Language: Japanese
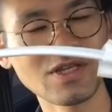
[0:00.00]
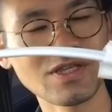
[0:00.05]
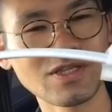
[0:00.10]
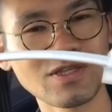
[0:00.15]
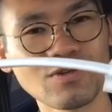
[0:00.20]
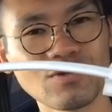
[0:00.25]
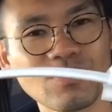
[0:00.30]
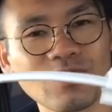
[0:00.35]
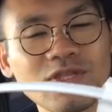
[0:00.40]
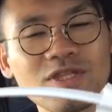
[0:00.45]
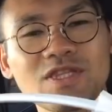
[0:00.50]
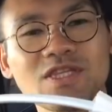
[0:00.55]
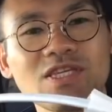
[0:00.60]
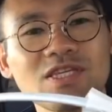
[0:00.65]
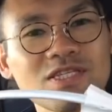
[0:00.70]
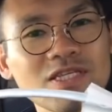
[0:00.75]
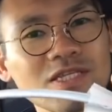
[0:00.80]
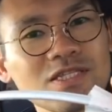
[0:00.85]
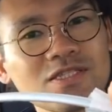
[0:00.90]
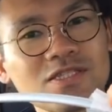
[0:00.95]
なってるので
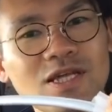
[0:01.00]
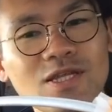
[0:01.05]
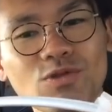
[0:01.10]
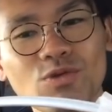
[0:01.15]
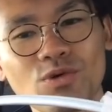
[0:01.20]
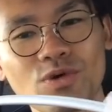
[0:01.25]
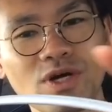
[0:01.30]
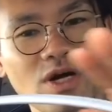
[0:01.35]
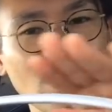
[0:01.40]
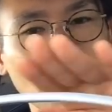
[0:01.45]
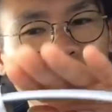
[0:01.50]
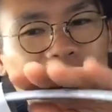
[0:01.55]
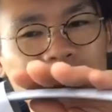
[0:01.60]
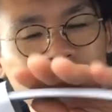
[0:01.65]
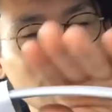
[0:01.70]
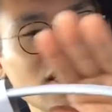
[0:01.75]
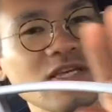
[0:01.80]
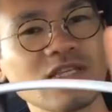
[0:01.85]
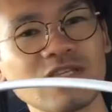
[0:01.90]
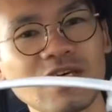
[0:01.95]
T シャツだとか、まあ、
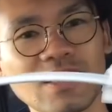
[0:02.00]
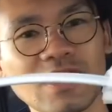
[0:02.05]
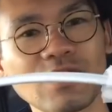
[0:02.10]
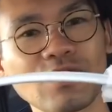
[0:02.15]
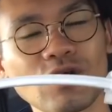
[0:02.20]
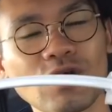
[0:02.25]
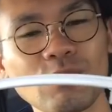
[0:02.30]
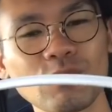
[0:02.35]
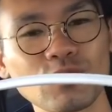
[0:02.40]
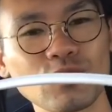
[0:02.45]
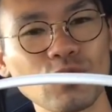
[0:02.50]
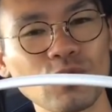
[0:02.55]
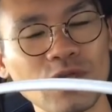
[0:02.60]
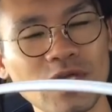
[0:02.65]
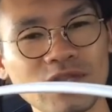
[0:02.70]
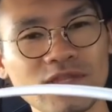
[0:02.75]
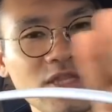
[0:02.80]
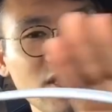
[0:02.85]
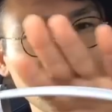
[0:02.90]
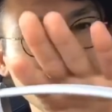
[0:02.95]
セーターだとかもそう
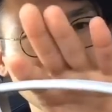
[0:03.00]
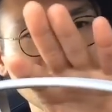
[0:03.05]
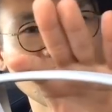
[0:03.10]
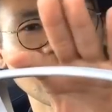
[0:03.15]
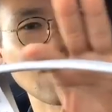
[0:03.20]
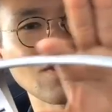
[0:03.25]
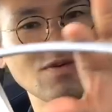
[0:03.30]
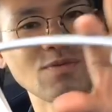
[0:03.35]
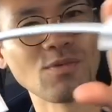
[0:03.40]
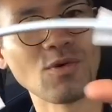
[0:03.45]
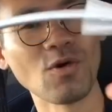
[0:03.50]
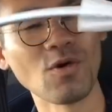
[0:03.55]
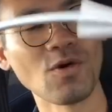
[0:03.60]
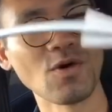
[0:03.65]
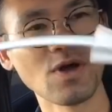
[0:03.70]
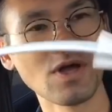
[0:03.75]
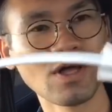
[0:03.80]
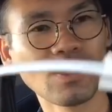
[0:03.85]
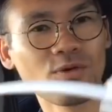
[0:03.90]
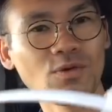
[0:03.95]
だったんですけど
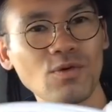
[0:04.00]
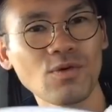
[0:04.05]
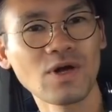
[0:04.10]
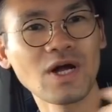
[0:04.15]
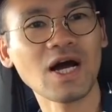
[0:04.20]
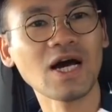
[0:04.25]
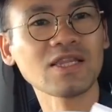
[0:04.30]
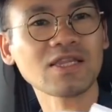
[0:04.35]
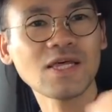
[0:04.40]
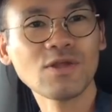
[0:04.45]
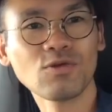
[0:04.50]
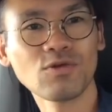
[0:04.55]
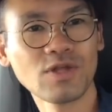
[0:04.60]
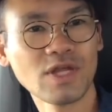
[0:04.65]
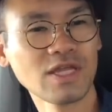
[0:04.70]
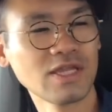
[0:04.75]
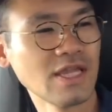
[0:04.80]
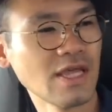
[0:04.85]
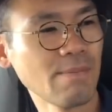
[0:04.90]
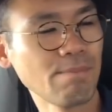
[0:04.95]
もこの肩の
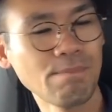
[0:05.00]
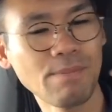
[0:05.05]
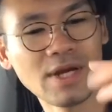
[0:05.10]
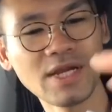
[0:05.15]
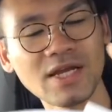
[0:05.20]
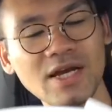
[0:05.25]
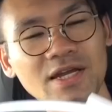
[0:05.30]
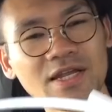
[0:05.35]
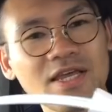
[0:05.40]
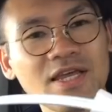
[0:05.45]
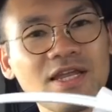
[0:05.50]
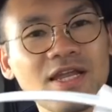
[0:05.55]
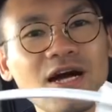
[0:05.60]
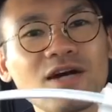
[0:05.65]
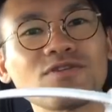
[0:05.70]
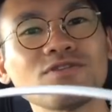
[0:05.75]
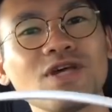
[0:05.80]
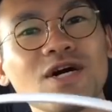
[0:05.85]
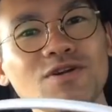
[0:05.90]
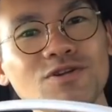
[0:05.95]
ね出っ張りがね
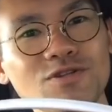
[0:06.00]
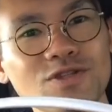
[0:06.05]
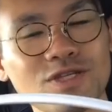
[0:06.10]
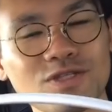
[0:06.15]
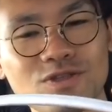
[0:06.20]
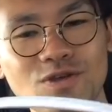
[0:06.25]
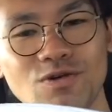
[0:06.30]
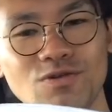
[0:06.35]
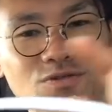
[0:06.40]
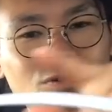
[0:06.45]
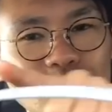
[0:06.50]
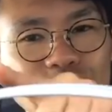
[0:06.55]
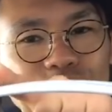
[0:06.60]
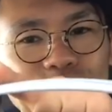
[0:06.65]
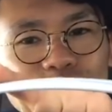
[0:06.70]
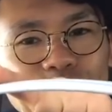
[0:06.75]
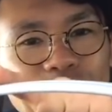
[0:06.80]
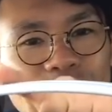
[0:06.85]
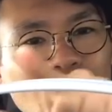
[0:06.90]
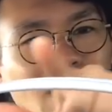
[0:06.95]
なくなるんですよ普
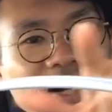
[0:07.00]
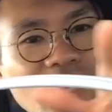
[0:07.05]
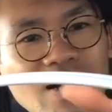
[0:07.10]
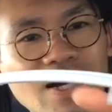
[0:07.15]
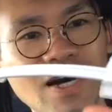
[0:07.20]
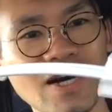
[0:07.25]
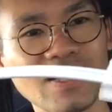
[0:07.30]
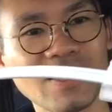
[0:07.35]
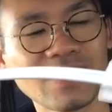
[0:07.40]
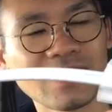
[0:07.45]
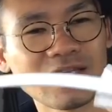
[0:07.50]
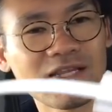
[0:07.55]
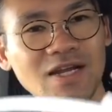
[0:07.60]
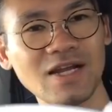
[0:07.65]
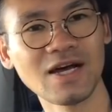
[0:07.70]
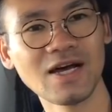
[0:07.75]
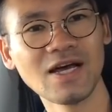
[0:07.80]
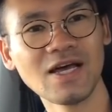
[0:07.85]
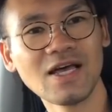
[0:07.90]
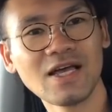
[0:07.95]
通のハンガーだった
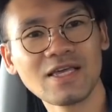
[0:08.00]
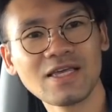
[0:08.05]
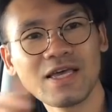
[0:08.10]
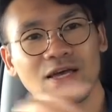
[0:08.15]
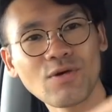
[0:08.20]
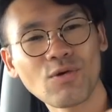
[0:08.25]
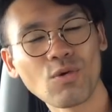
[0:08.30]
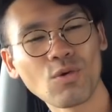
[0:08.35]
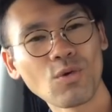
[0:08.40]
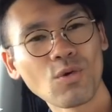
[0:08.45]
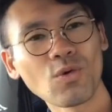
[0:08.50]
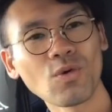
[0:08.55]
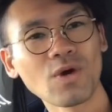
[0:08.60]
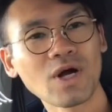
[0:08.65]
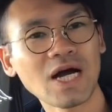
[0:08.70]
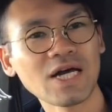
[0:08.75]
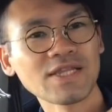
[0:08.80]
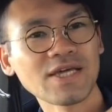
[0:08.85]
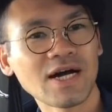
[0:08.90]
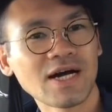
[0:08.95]
ら結構ここ
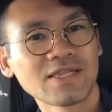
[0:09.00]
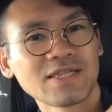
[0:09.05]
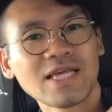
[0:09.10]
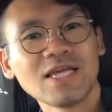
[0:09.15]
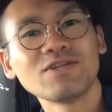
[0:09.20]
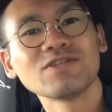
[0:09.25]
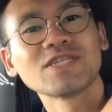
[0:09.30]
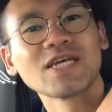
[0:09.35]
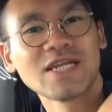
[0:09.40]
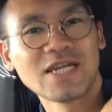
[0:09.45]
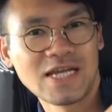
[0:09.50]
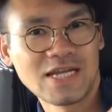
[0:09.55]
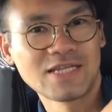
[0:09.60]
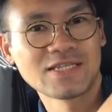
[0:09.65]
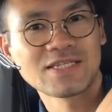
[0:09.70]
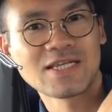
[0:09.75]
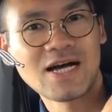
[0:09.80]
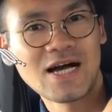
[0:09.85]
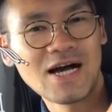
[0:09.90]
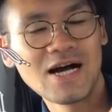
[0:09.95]
肩が出るじゃない
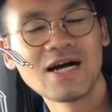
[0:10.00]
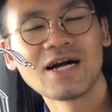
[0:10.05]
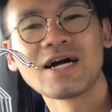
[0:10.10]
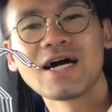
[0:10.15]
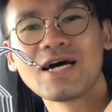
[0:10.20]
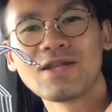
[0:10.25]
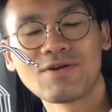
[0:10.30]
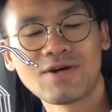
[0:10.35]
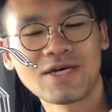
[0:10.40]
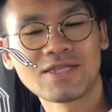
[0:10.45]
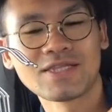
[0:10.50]
ですかハンガーの